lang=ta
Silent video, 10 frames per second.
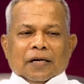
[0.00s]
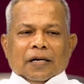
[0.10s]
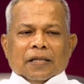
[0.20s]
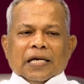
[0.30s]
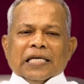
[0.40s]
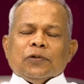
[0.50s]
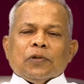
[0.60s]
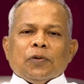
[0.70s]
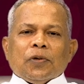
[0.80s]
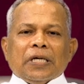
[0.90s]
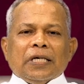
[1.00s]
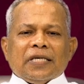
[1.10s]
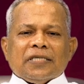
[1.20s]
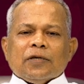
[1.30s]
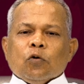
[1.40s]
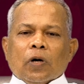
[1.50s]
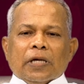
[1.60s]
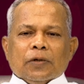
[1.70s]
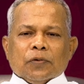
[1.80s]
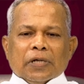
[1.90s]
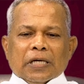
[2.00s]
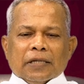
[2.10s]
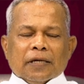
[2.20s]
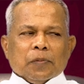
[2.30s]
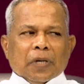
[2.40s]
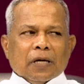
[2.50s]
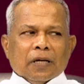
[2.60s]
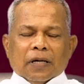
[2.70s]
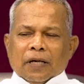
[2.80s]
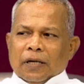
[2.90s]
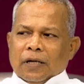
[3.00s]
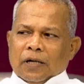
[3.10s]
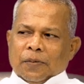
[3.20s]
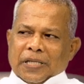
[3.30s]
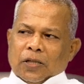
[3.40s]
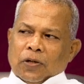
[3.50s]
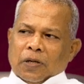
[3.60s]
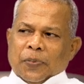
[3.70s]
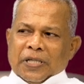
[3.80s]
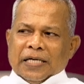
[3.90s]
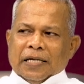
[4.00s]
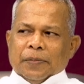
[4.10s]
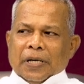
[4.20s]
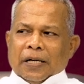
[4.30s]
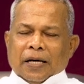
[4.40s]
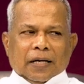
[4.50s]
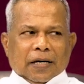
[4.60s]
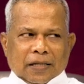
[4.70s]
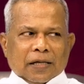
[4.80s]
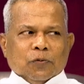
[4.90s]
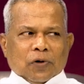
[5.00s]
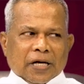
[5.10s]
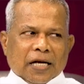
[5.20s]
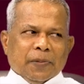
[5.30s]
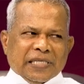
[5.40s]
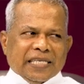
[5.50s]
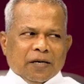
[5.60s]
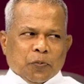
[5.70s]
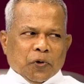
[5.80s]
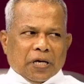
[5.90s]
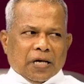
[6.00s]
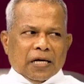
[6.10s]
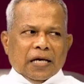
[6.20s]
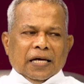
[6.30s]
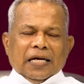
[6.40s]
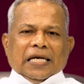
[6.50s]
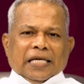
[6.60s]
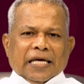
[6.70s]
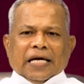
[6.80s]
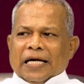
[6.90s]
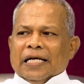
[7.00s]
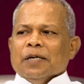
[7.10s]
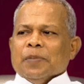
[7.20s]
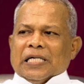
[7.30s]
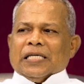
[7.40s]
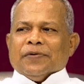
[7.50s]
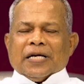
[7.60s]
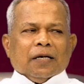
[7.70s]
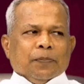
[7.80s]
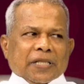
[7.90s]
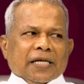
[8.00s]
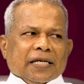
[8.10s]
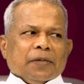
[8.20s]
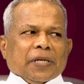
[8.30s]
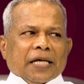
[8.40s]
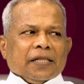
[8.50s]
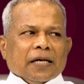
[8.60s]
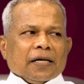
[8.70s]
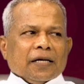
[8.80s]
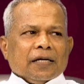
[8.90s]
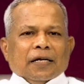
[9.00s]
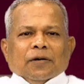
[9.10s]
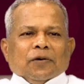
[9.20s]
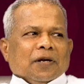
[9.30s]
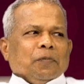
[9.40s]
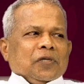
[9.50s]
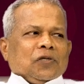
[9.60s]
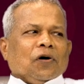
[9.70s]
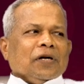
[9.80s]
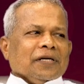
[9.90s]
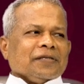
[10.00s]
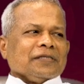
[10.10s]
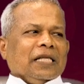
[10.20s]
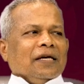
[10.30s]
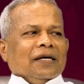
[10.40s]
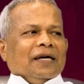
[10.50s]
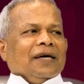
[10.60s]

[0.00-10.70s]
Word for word: அந்த இயேசுவுக்கு ஒரு இன்ட்ரெஸ்டிங் குவாலிட்டி உண்டு என்ன தெரியுங்களா இந்த மற்றவங்க பதட்டமானா அதாவது ஒரு நன்மை செய்ய போகிறார் இதை கண்டு மற்றவர்கள் பதட்டம் அடைந்தார்கள் என்றால் அவருக்கு ரொம்ப ஜாலி ஜாலியாக இருக்கும்